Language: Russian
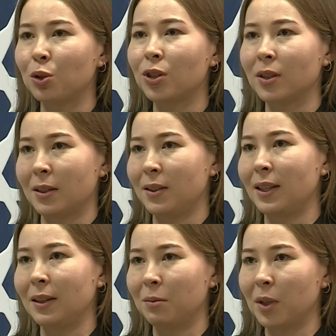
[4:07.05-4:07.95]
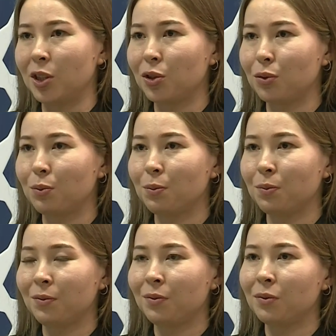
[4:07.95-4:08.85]
16 лет мальчику.
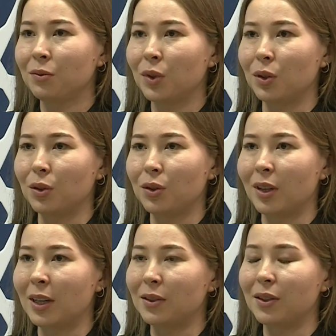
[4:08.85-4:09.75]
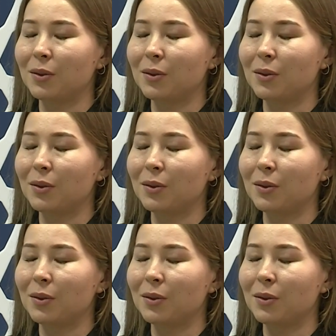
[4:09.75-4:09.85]
То есть разные.